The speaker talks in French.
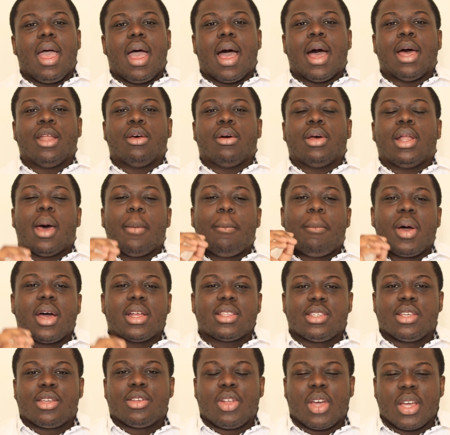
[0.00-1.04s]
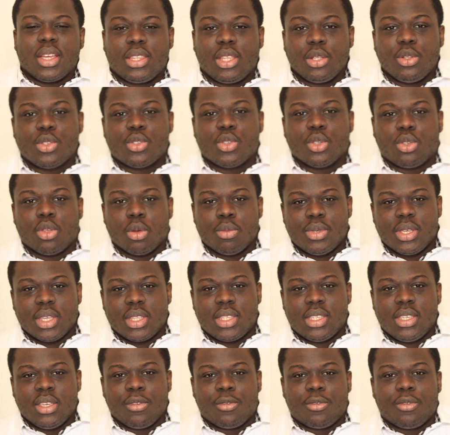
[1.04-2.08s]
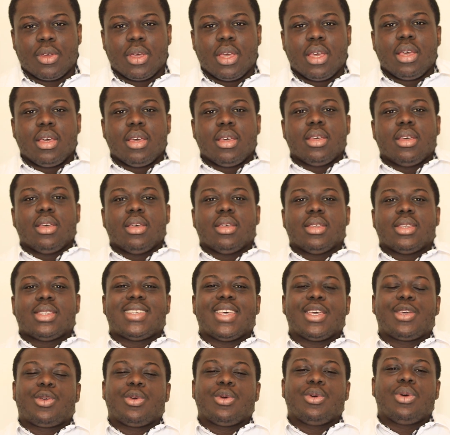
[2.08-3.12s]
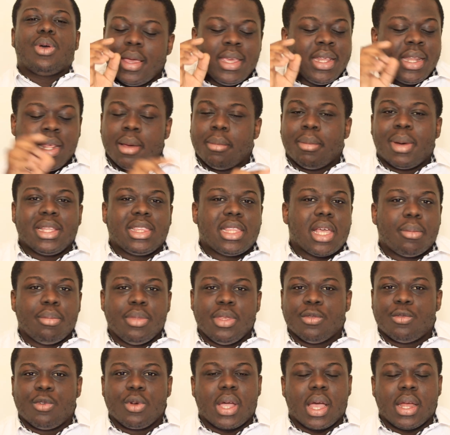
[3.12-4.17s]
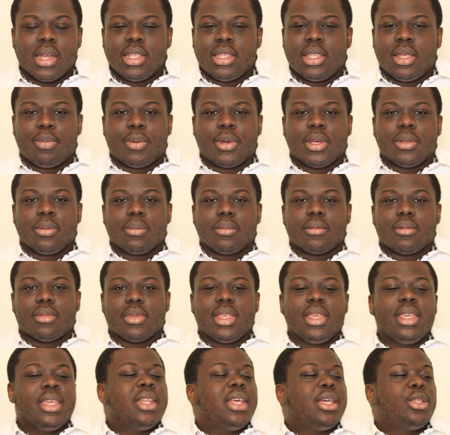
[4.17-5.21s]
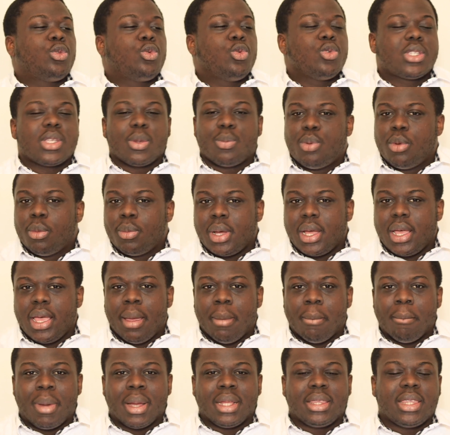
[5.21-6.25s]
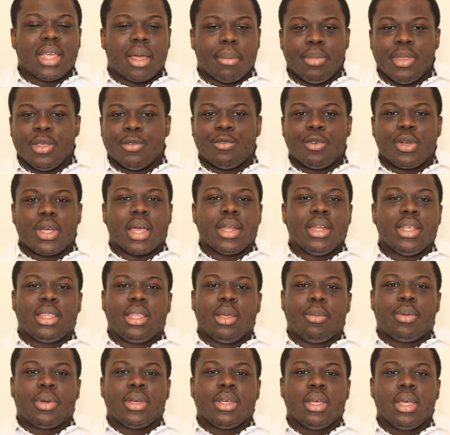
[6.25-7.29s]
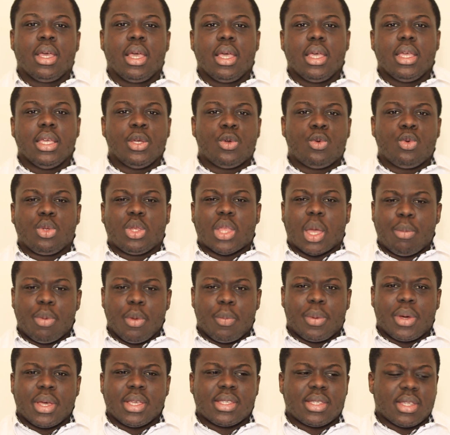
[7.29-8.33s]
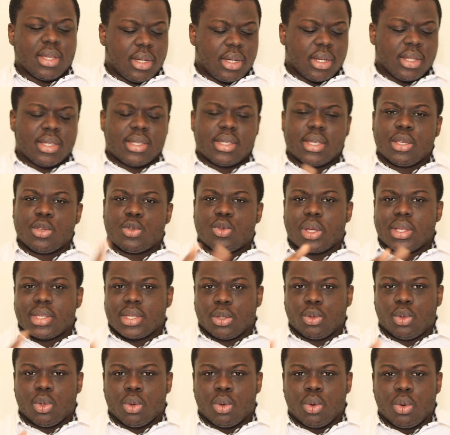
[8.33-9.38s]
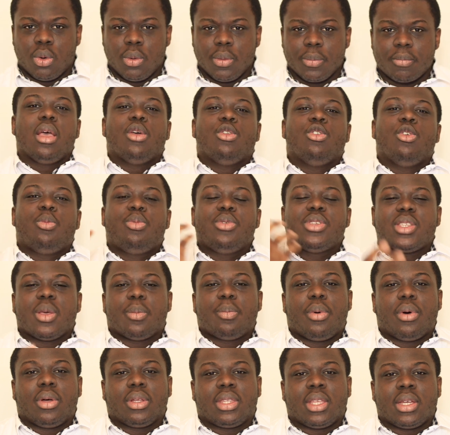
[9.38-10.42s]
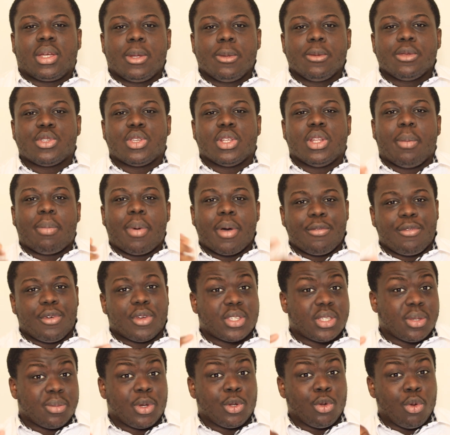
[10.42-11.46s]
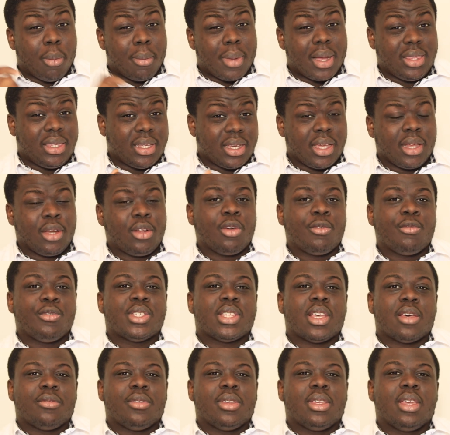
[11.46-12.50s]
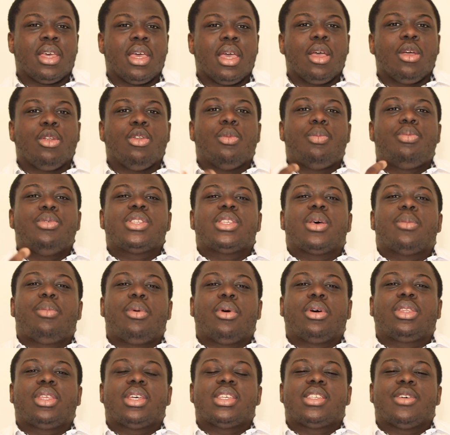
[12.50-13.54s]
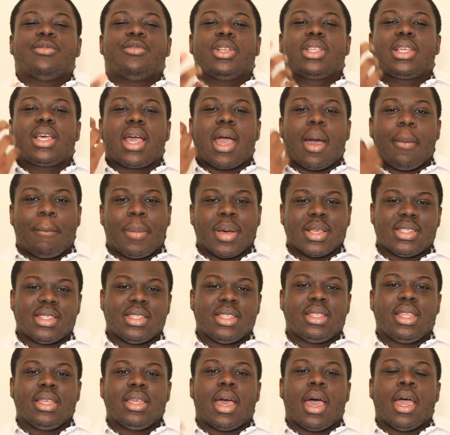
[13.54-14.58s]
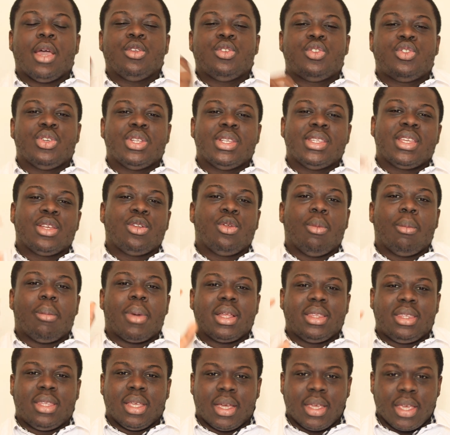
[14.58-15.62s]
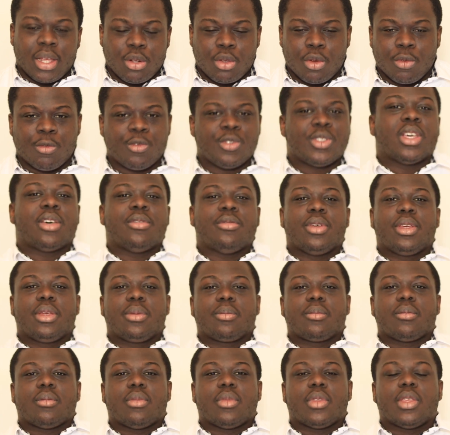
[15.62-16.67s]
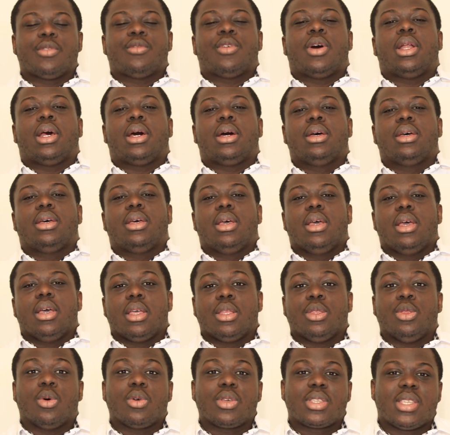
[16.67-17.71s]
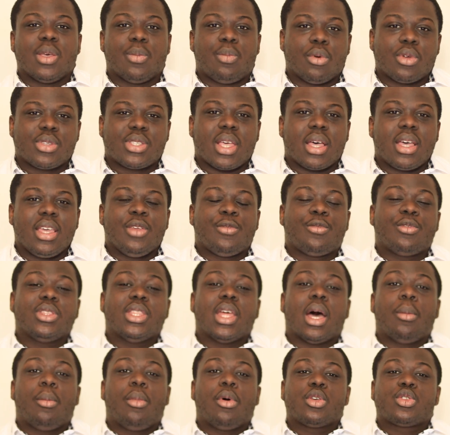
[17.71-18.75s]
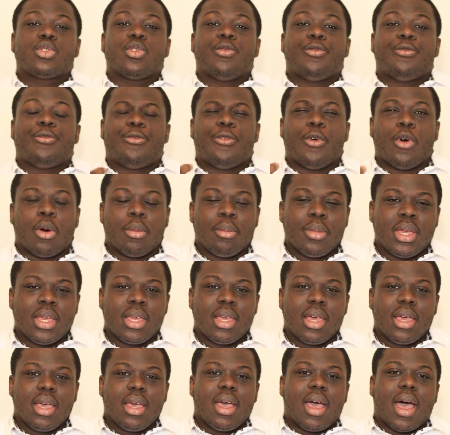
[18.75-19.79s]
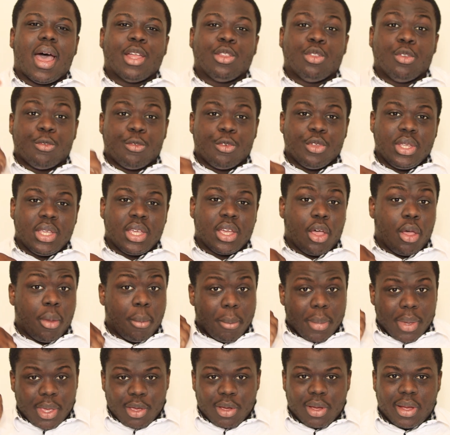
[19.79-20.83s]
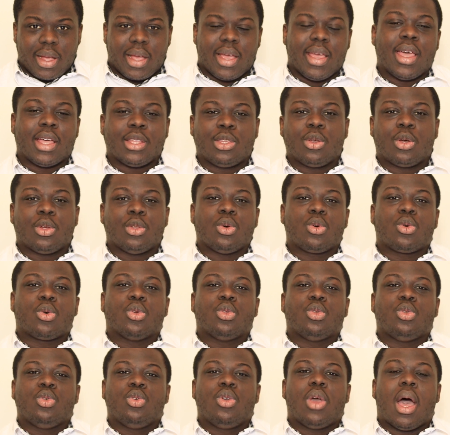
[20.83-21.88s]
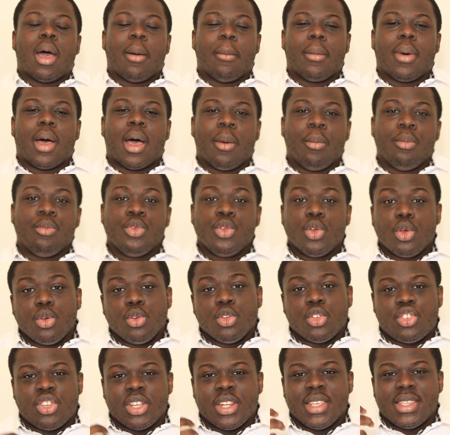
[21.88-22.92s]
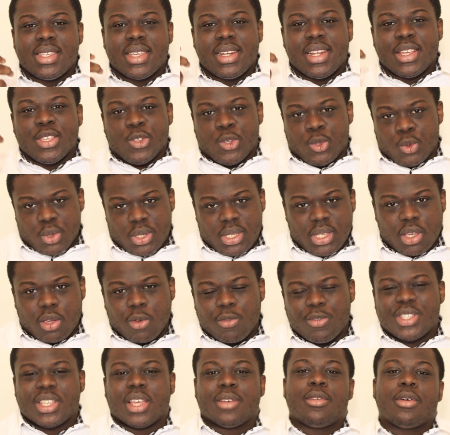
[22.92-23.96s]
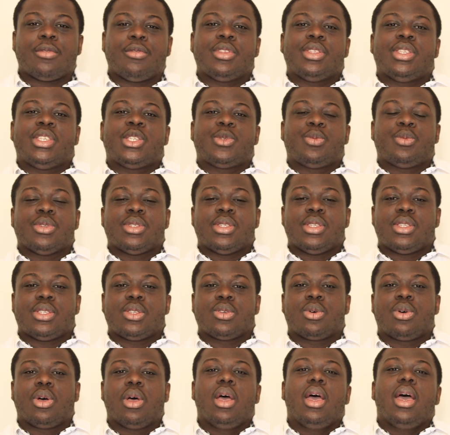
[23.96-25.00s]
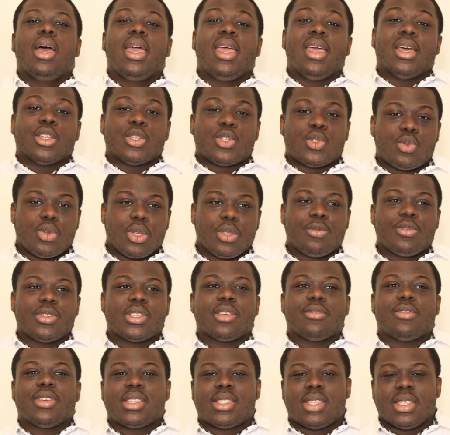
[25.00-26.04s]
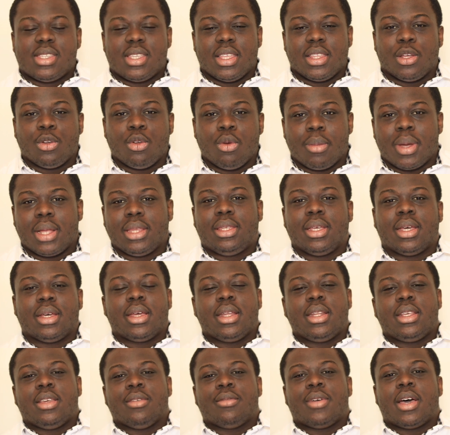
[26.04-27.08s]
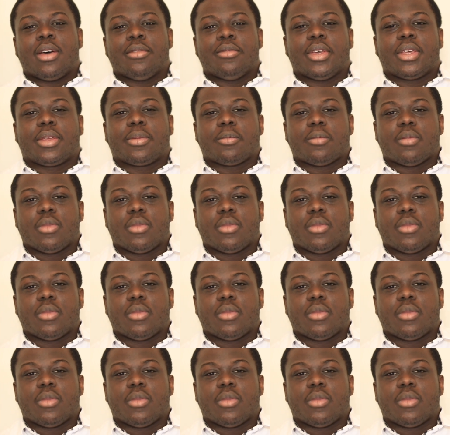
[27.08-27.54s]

Alors la particularité de cet objectif, c'est qu'il est imbattable niveau qualité-prix. Il est tout simplement imbattable niveau qualité-prix. Il coûte à peu près 55-60 euros. Le plus important, ce n'est pas forcément le matériel que vous avez. Le plus important, c'est votre capacité à utiliser le matériel que vous avez. Voilà. Donc c'est pour ça, il faut d'abord se former à devenir un meilleur créateur de contenu, à, à, mieux utiliser les outils que vous avez à votre disposition et ensuite vous investissez dans le matériel qui va avec.